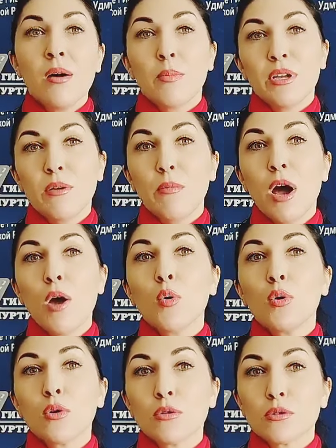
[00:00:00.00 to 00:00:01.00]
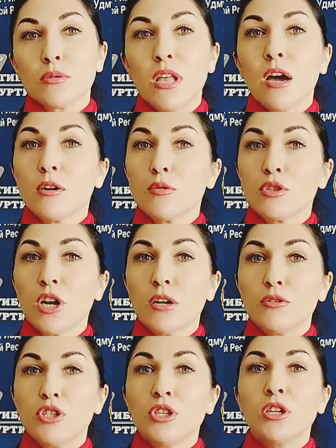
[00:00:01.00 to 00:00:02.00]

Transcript: Понимая угрозу для окружающих,